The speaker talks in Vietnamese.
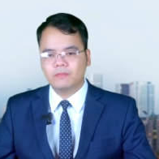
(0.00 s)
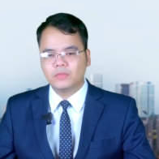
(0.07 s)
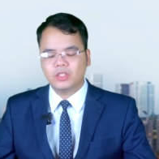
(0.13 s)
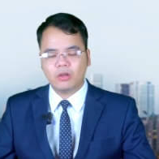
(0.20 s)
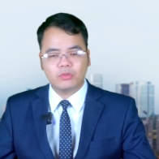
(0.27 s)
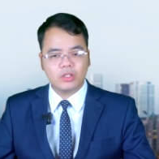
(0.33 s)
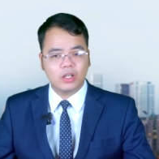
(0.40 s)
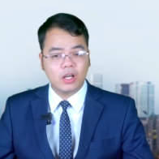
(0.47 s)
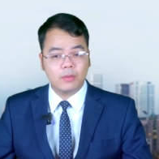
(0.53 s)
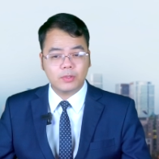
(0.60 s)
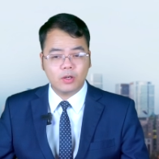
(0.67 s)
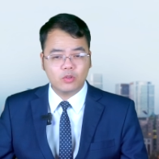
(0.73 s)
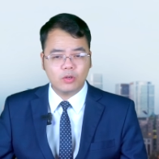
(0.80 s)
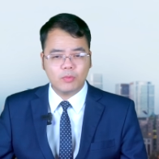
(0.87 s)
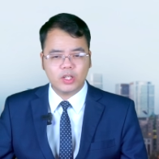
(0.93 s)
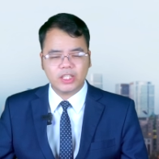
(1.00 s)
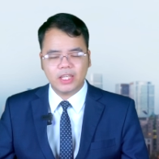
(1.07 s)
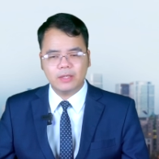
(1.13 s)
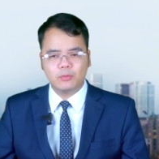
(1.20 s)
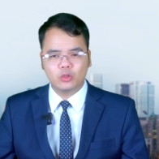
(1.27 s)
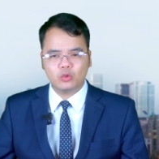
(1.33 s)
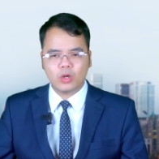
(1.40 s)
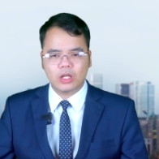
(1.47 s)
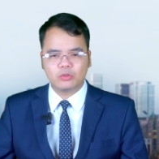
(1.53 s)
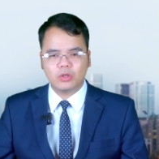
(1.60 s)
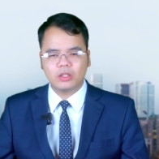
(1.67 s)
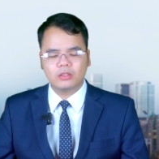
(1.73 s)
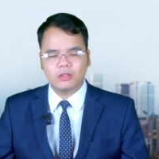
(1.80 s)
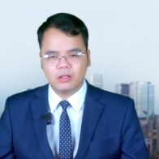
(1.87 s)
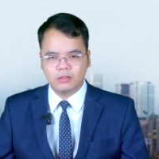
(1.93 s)
Trong trường hợp không có bất kỳ một thỏa
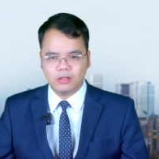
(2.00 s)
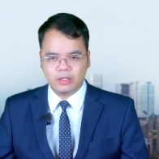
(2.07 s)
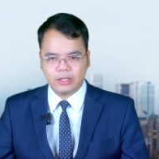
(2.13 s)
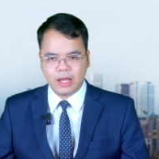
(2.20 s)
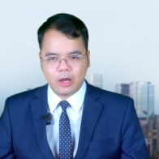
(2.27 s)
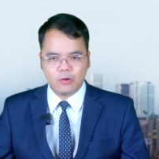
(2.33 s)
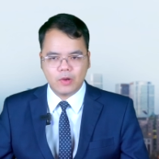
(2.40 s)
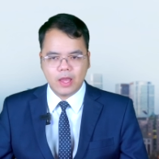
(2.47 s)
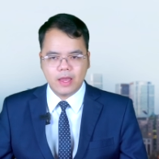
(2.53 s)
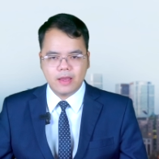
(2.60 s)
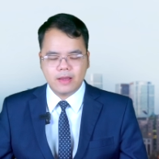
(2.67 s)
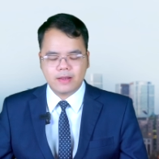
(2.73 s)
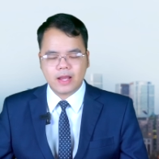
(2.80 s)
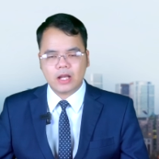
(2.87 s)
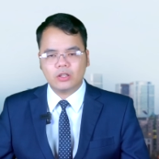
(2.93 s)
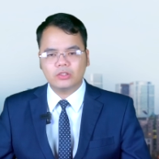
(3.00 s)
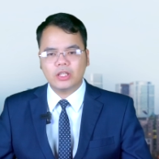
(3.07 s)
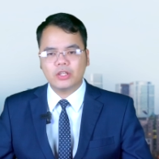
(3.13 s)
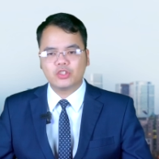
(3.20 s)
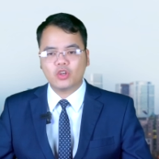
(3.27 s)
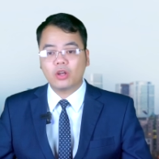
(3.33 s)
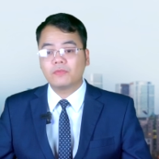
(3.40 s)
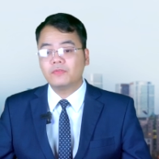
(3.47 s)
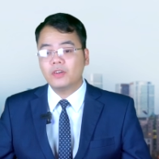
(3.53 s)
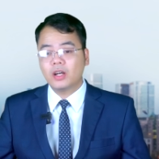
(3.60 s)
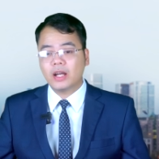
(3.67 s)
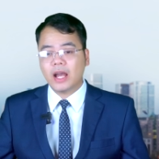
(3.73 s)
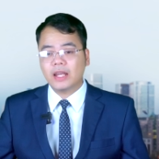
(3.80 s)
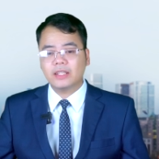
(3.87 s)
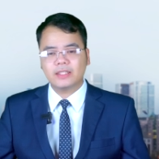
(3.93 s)
thuận thương lượng nào, Nga có thể chọn
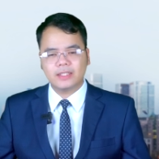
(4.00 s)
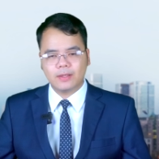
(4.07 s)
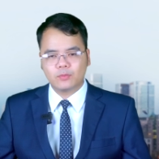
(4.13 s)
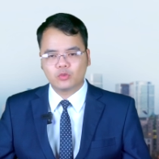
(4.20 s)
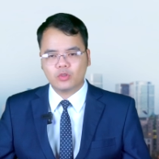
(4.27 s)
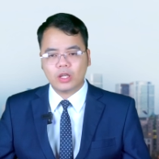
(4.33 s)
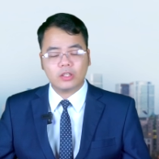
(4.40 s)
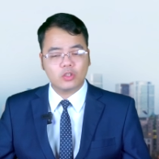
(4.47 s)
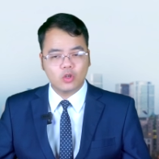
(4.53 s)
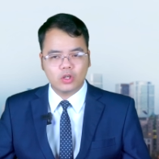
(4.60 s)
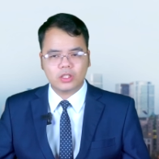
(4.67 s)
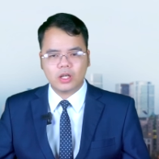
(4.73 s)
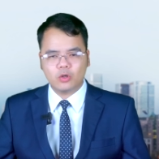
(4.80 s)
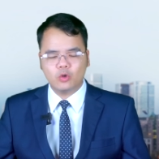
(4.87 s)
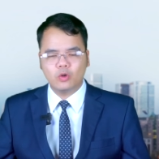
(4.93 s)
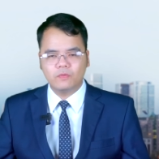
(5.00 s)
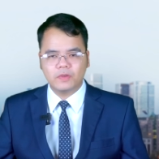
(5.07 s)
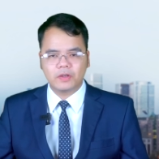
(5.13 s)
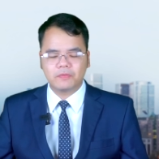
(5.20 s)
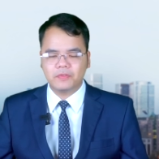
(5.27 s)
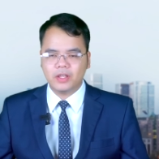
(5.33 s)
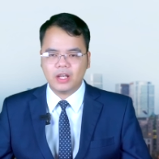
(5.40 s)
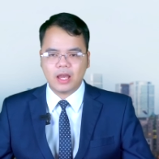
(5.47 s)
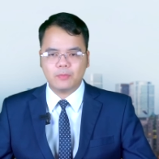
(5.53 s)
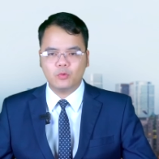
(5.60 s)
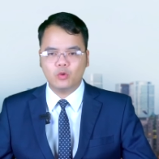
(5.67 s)
phương án kiểm soát nốt các khu vực phía nam